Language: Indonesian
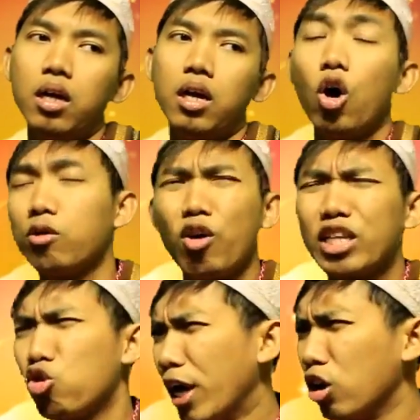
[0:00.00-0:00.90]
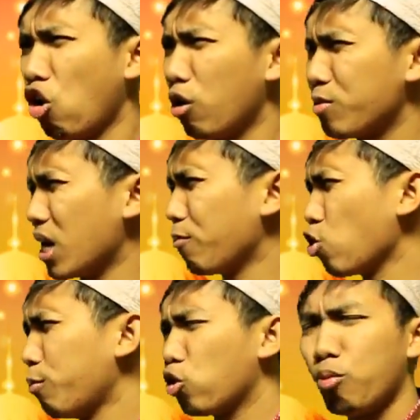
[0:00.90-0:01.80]
Ana wong sugih ora gelem
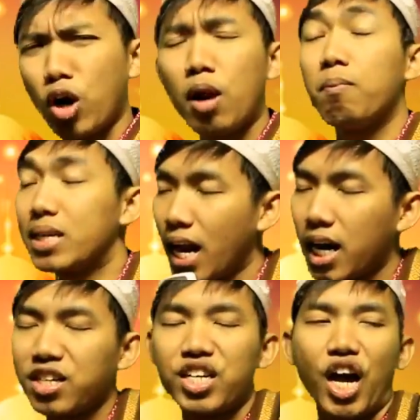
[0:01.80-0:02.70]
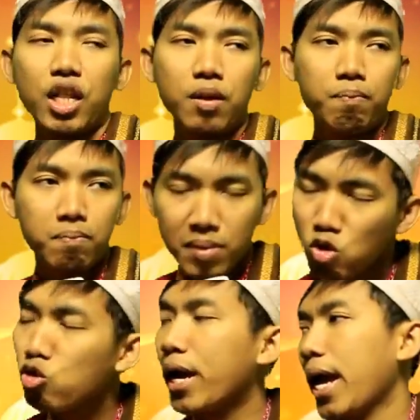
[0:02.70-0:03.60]
kumpul-kumpul bermasyarakat,
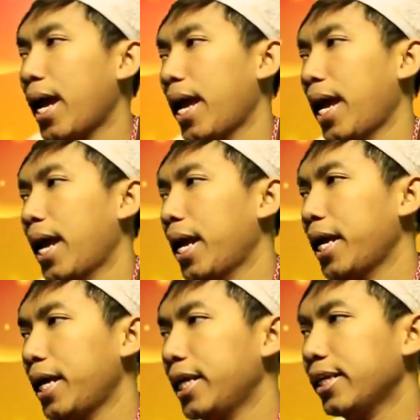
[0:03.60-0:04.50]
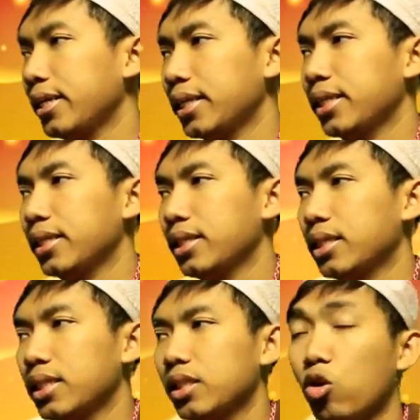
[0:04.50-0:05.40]
semuge.
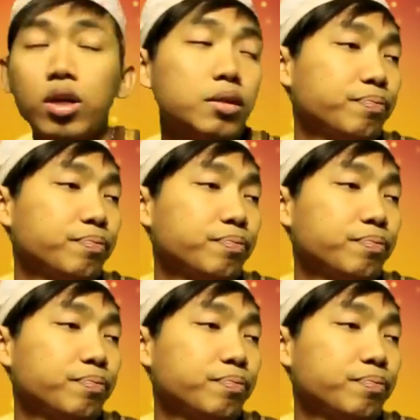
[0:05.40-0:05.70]
Hoi.